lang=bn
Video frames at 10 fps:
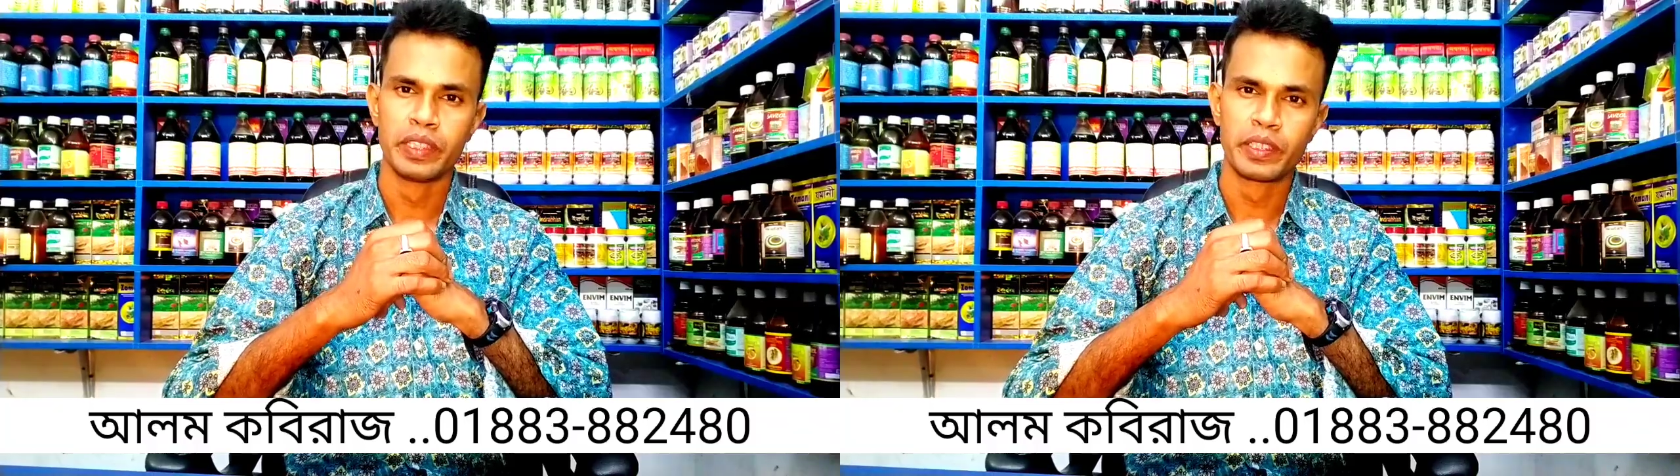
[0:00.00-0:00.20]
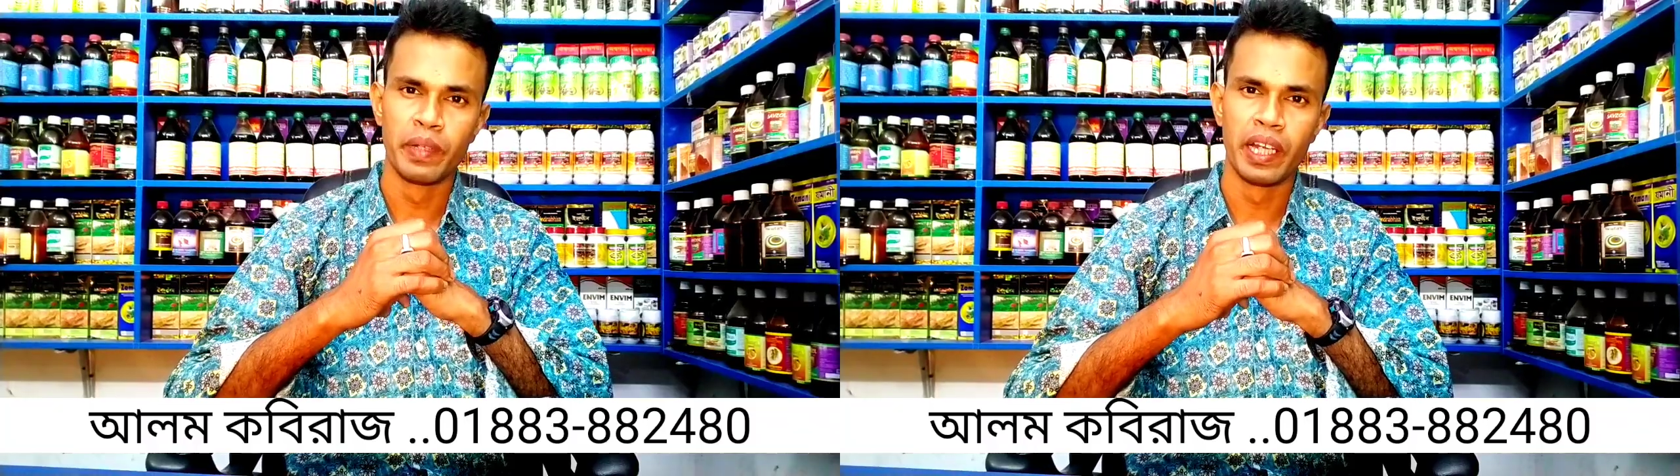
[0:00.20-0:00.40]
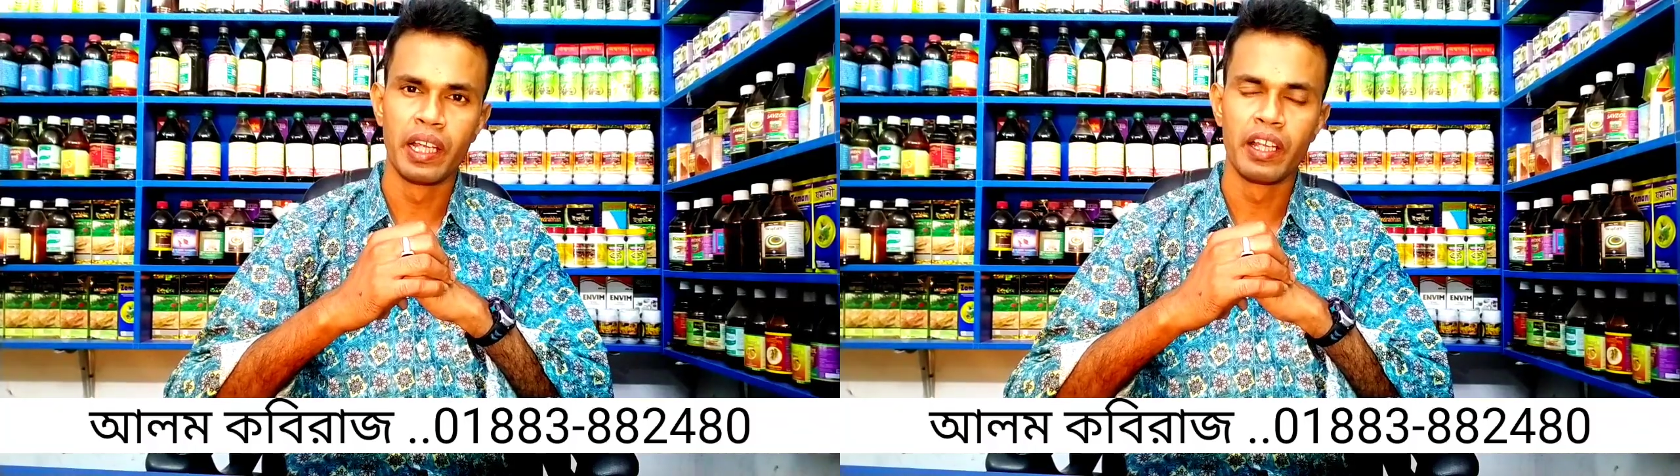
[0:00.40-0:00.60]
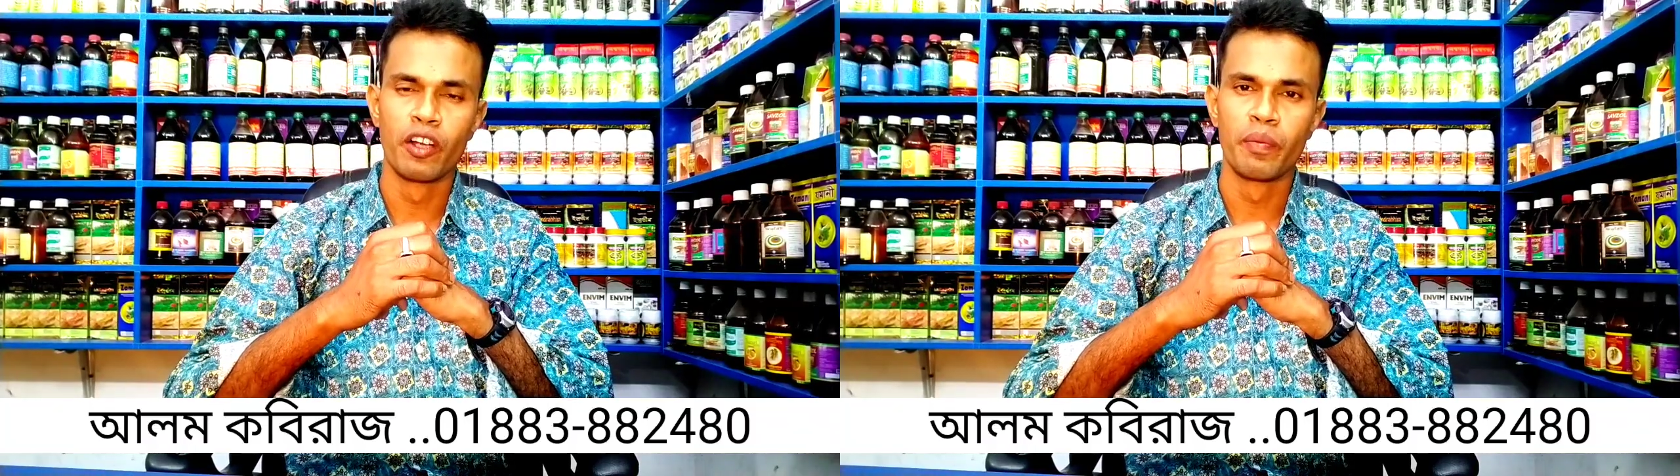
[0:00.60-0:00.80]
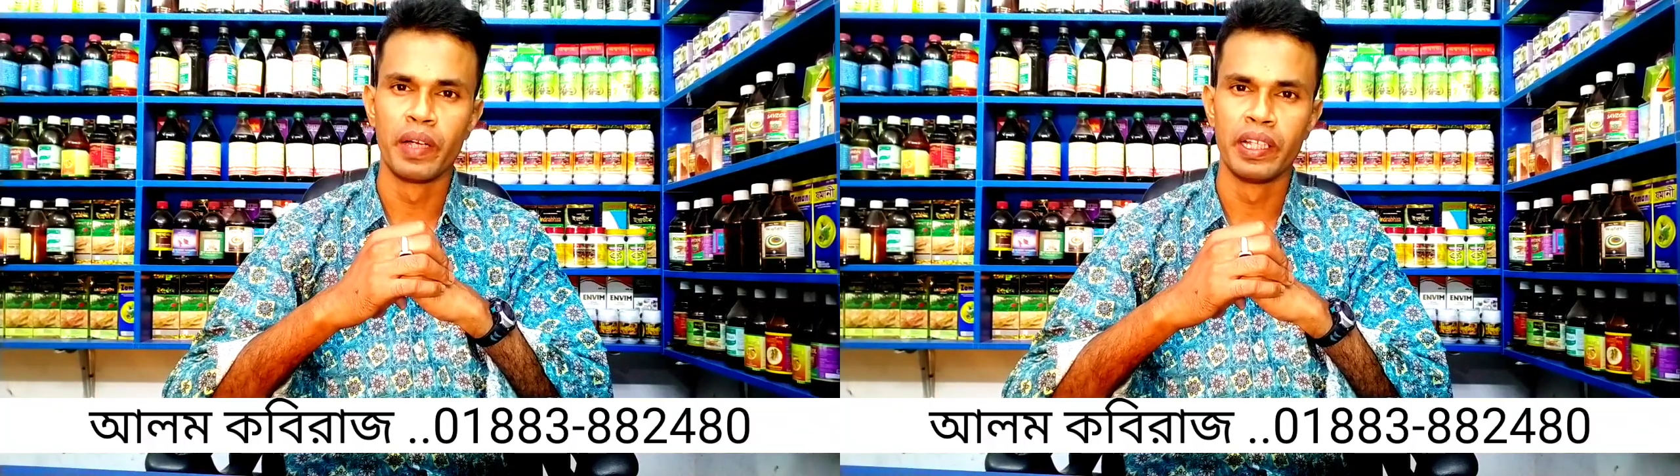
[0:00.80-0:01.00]
বিসমিল্লাহ
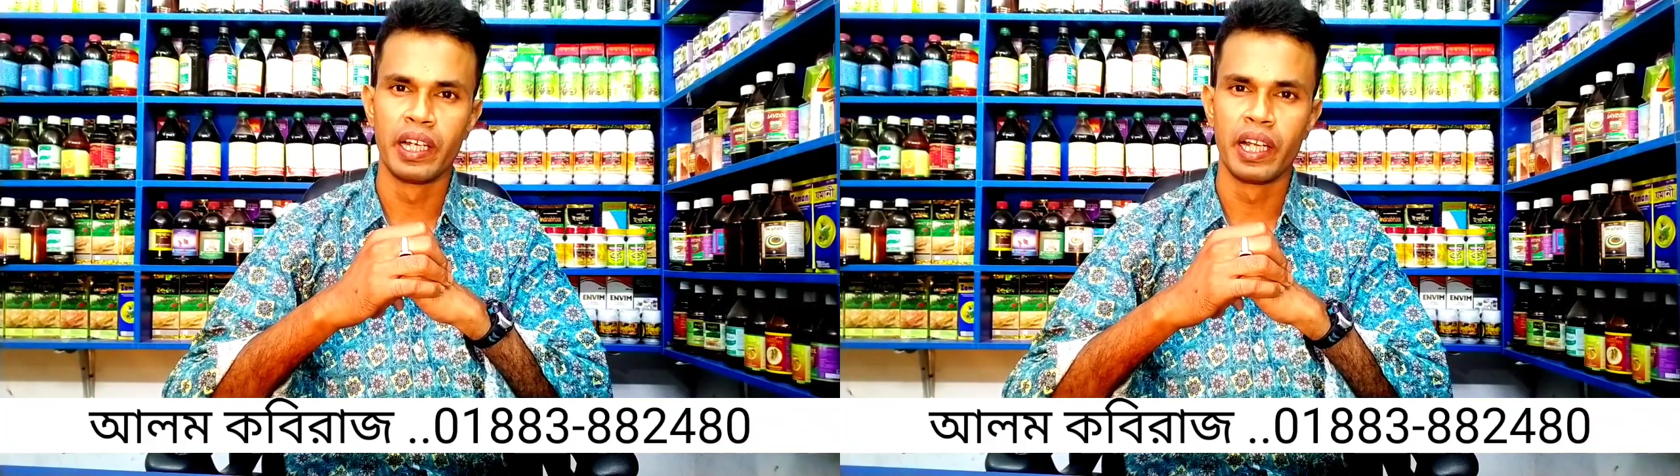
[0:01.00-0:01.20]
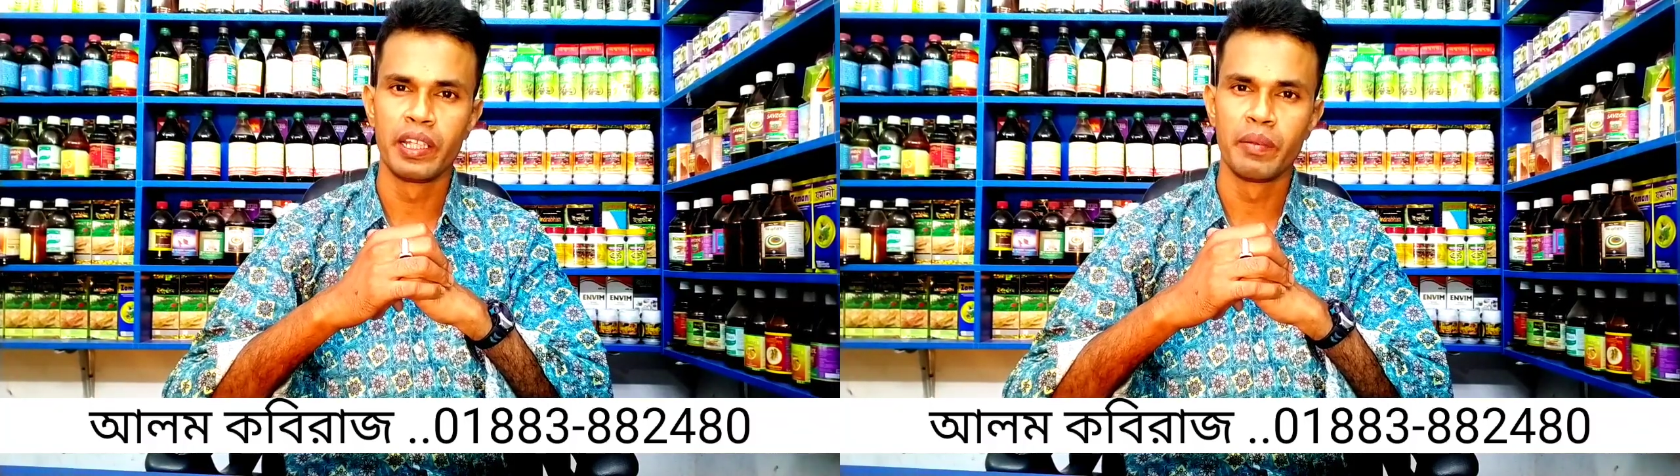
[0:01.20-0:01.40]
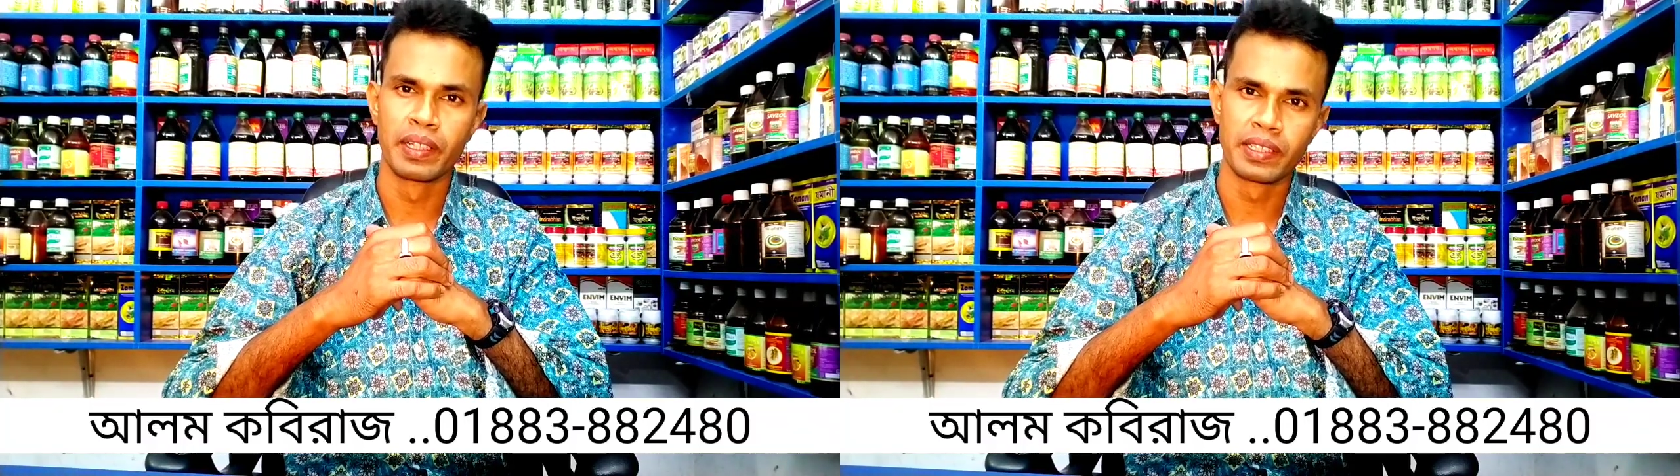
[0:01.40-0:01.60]
রহমান রাহিম